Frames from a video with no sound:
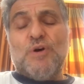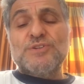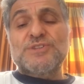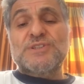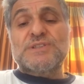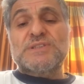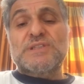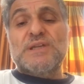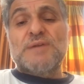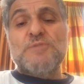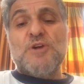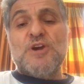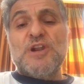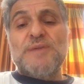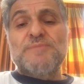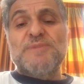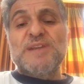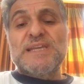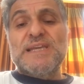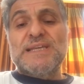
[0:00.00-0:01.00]
Post'ta
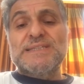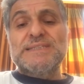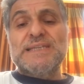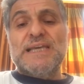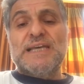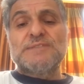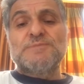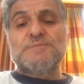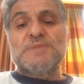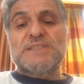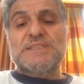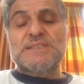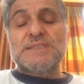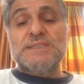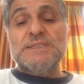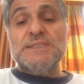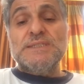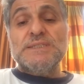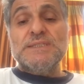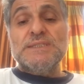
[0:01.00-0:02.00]
böyle bir yazı
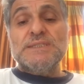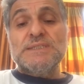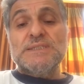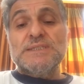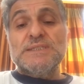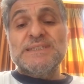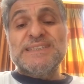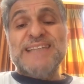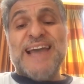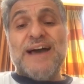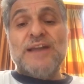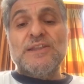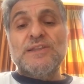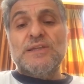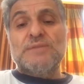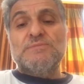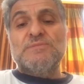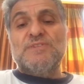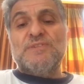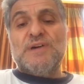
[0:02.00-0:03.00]
yazmasının ne
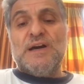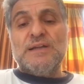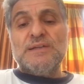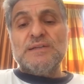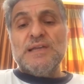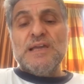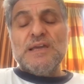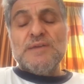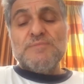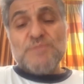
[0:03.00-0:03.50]
anlamı var?